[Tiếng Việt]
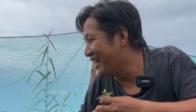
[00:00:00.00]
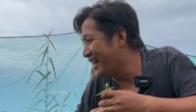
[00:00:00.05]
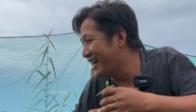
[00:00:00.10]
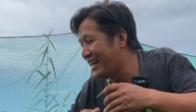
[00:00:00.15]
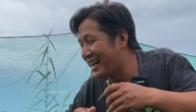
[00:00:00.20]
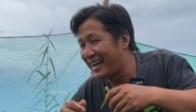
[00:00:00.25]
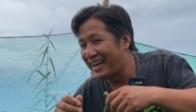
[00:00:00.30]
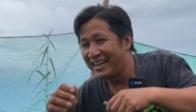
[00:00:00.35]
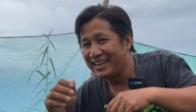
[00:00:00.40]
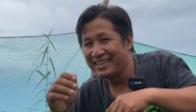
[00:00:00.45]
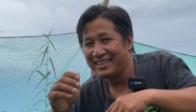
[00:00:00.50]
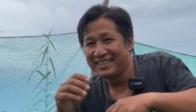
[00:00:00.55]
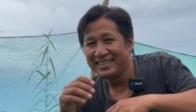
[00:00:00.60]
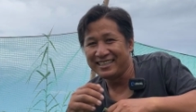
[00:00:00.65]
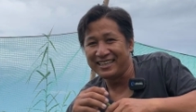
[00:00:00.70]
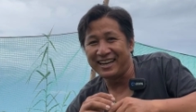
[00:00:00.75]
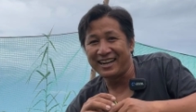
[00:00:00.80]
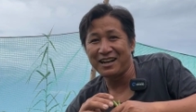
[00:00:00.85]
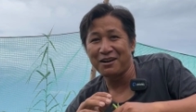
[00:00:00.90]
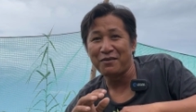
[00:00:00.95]
bây giờ nè
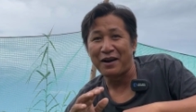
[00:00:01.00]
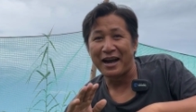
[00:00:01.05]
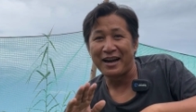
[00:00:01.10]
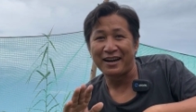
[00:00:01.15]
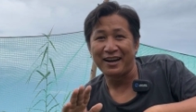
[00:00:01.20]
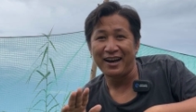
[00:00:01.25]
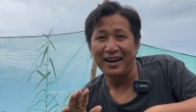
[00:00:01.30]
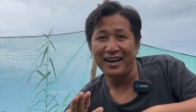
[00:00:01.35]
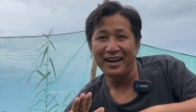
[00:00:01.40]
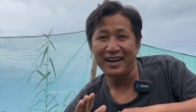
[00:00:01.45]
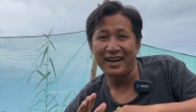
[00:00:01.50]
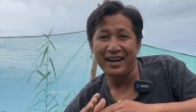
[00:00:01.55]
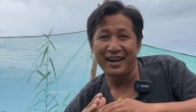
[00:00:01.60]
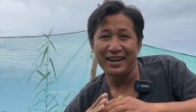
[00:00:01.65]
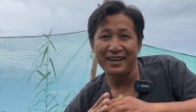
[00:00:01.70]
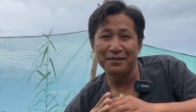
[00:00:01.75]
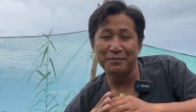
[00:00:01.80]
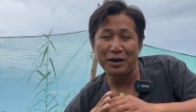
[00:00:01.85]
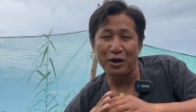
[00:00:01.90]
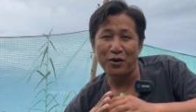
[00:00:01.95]
giờ cái phần đó
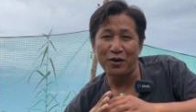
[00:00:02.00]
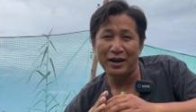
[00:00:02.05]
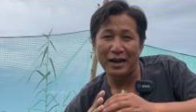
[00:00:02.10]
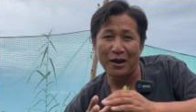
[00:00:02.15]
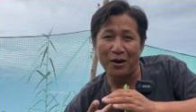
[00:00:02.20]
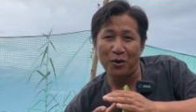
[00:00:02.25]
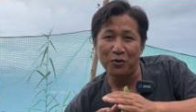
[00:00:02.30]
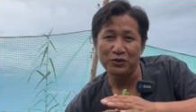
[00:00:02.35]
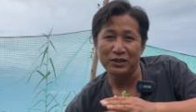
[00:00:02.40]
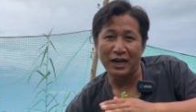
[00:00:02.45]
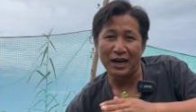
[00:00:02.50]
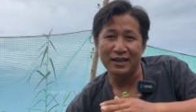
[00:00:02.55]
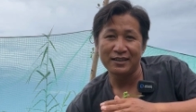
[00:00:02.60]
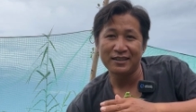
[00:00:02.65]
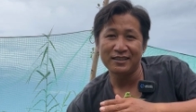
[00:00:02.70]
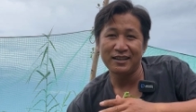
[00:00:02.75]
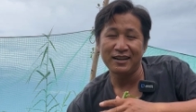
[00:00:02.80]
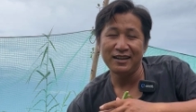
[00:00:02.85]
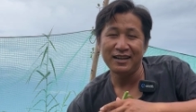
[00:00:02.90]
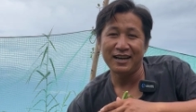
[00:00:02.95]
à, bà con nào hỗ trợ
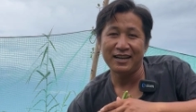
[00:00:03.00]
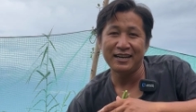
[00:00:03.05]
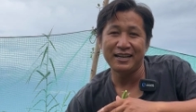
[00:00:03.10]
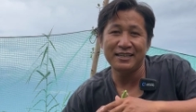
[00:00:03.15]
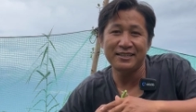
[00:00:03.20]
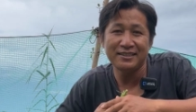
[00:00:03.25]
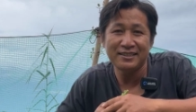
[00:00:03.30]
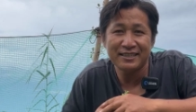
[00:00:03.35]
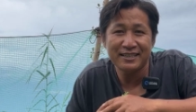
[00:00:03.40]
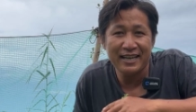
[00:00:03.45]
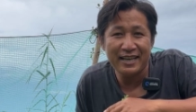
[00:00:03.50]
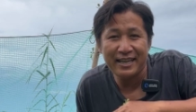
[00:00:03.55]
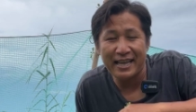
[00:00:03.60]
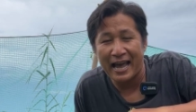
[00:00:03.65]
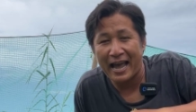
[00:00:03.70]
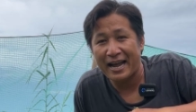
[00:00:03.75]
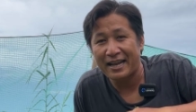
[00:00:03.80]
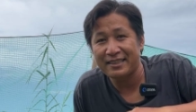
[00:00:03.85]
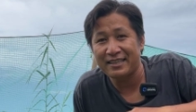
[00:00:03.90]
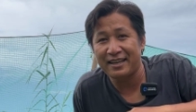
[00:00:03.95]
cho tấn à, đi với kiên
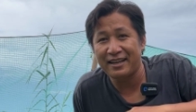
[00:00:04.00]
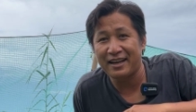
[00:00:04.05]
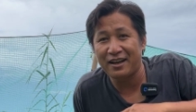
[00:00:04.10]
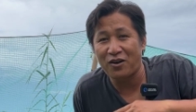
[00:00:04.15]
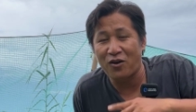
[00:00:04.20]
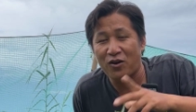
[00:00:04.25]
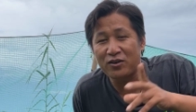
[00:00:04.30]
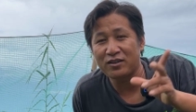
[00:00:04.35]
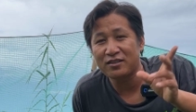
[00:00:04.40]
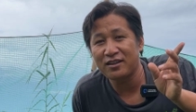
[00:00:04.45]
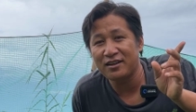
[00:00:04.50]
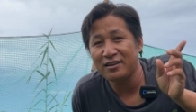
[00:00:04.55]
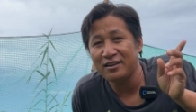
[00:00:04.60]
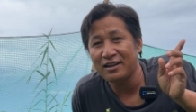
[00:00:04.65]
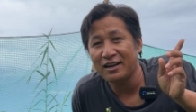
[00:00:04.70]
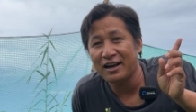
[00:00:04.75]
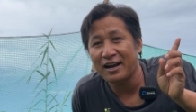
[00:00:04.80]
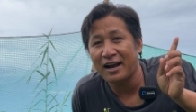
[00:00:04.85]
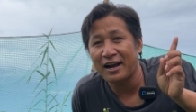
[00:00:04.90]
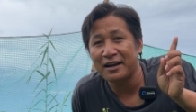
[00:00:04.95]
giang thì à, gọi cho
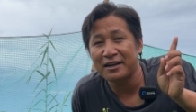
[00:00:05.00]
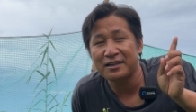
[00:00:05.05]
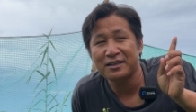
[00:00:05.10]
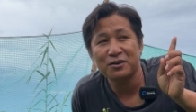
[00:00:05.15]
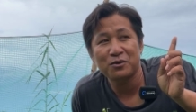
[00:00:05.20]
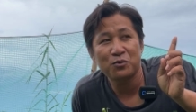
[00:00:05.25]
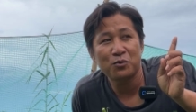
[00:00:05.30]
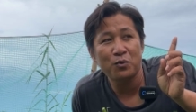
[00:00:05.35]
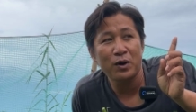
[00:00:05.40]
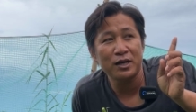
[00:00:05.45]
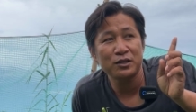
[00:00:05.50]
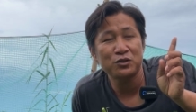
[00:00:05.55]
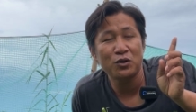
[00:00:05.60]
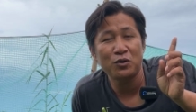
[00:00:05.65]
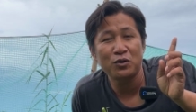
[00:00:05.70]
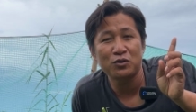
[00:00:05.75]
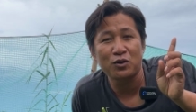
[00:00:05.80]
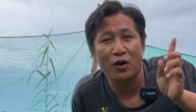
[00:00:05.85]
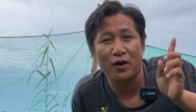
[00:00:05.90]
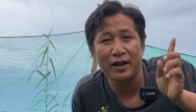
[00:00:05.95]
tấn qua
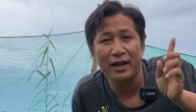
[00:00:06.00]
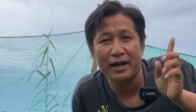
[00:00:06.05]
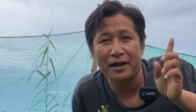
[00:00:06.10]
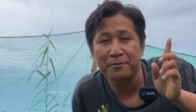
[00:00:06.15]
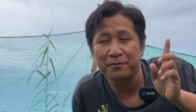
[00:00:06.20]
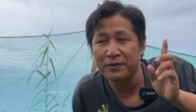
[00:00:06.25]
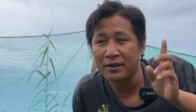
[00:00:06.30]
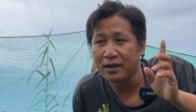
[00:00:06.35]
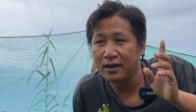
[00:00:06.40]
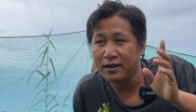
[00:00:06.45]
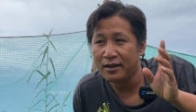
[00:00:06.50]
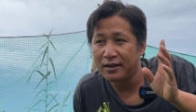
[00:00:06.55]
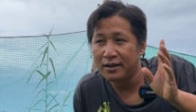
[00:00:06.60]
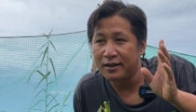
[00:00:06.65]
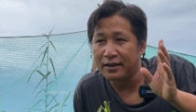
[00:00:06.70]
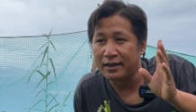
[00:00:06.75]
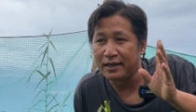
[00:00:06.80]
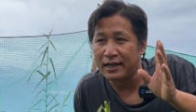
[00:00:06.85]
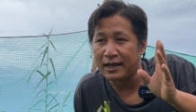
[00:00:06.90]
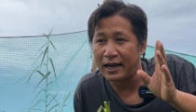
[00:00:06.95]
số điện thoại ha
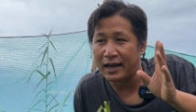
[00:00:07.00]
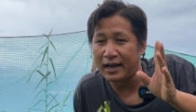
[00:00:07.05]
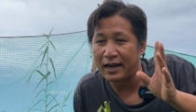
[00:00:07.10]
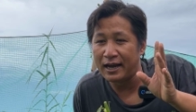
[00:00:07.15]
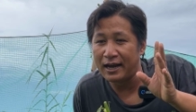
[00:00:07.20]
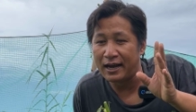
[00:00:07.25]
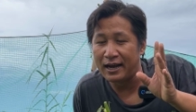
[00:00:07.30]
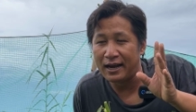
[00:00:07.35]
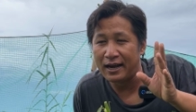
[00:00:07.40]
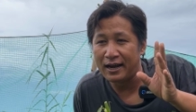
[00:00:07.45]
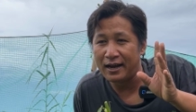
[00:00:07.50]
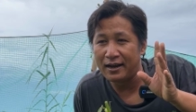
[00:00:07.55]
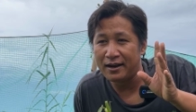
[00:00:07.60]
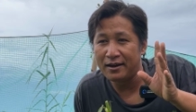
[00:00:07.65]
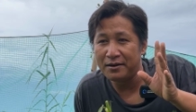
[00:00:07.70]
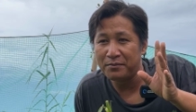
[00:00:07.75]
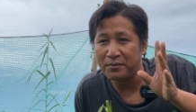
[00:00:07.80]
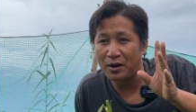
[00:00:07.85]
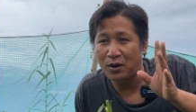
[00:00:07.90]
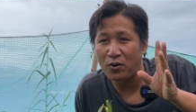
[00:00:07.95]
thì
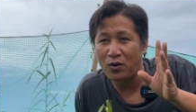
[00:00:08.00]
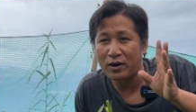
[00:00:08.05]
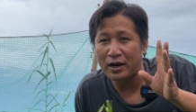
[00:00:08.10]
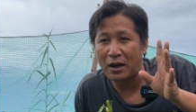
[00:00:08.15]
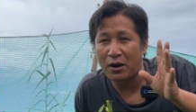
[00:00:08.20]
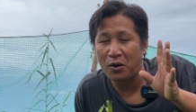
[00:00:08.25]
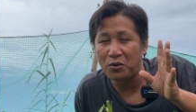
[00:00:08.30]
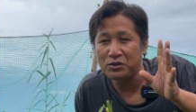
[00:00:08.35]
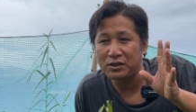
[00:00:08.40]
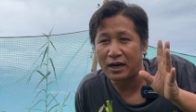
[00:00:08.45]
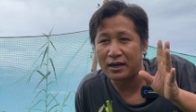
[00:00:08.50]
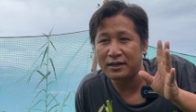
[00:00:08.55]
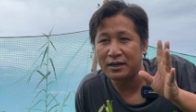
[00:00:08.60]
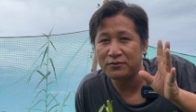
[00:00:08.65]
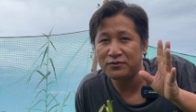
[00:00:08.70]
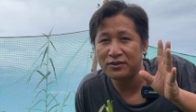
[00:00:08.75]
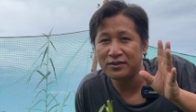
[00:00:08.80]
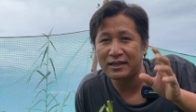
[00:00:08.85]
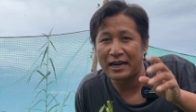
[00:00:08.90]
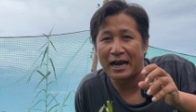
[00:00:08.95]
bà con nào hỗ trợ
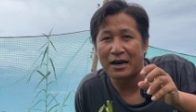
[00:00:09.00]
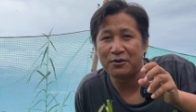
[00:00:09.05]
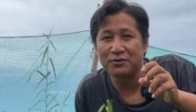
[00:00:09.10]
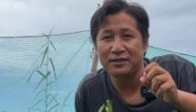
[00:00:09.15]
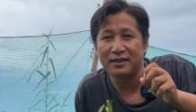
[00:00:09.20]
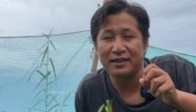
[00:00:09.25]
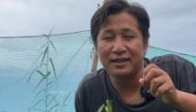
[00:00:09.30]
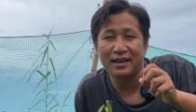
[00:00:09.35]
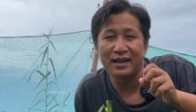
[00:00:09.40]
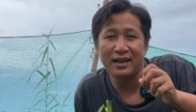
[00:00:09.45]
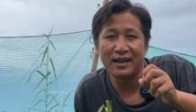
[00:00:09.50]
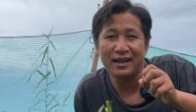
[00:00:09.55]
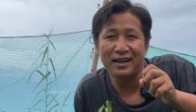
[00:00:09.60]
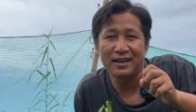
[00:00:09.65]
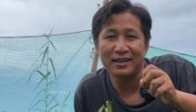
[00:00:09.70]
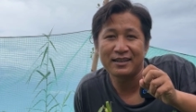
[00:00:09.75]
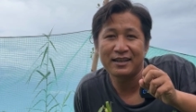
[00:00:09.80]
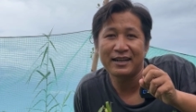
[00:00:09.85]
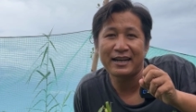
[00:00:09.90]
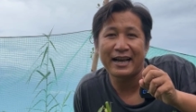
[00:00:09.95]
địa phương nào thì
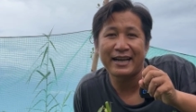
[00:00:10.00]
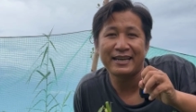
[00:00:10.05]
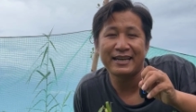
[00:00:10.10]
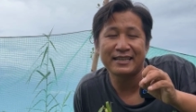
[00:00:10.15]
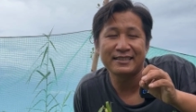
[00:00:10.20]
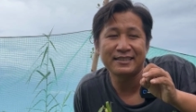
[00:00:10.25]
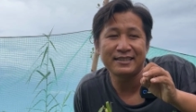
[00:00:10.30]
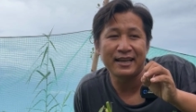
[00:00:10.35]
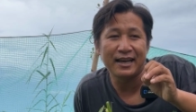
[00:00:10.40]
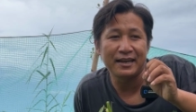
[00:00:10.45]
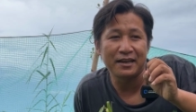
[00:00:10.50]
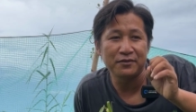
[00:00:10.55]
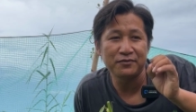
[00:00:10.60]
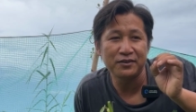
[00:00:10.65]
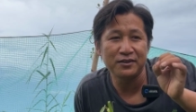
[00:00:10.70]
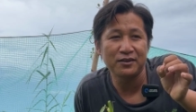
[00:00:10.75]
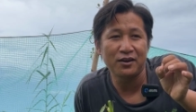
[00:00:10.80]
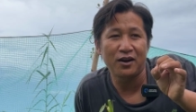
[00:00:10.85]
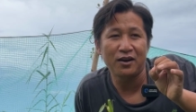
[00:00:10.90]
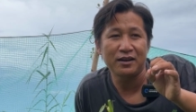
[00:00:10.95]
cái cây này sẽ về địa
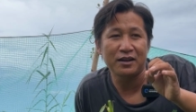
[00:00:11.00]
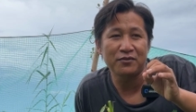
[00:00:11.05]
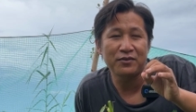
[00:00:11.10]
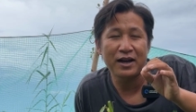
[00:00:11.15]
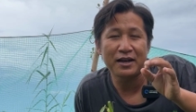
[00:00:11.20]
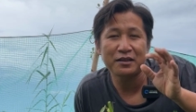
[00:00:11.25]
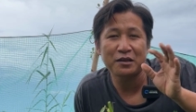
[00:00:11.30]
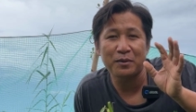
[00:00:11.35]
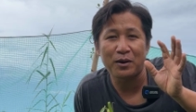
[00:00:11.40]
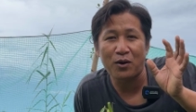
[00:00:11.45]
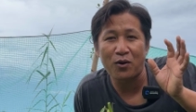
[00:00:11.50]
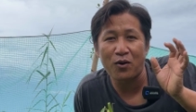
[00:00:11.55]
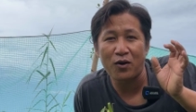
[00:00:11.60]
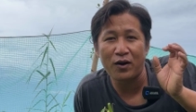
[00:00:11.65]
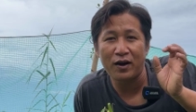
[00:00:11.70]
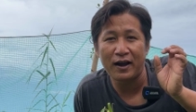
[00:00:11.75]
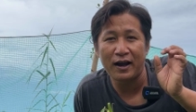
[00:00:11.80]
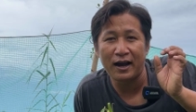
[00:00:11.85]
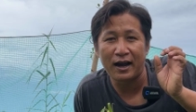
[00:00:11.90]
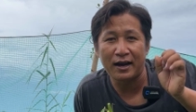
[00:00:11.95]
phương đó để phát cho bà
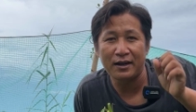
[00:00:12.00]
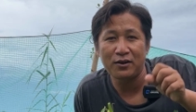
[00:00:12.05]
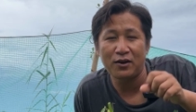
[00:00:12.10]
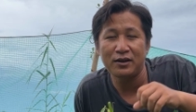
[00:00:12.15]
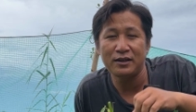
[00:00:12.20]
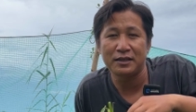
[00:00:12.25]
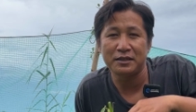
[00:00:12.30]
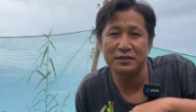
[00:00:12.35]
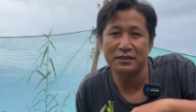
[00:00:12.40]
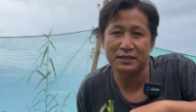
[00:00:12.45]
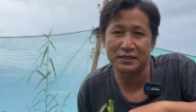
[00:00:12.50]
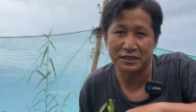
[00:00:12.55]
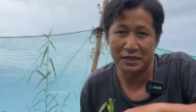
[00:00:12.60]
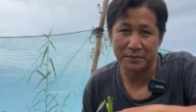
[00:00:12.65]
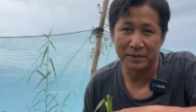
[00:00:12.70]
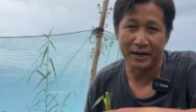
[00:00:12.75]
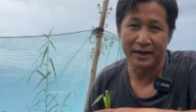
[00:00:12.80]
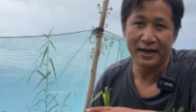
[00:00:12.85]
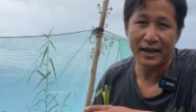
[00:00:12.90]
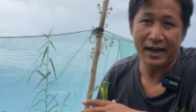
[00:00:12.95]
con ở đó để
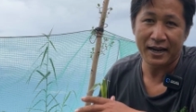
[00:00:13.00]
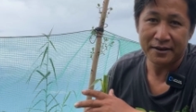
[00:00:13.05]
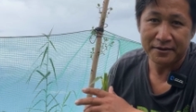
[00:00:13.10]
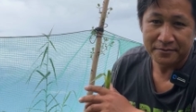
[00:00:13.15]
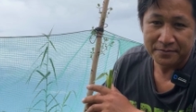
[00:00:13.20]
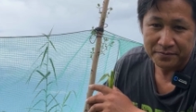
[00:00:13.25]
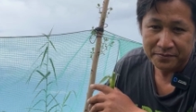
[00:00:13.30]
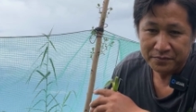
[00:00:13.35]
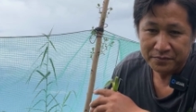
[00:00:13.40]
trị bệnh ha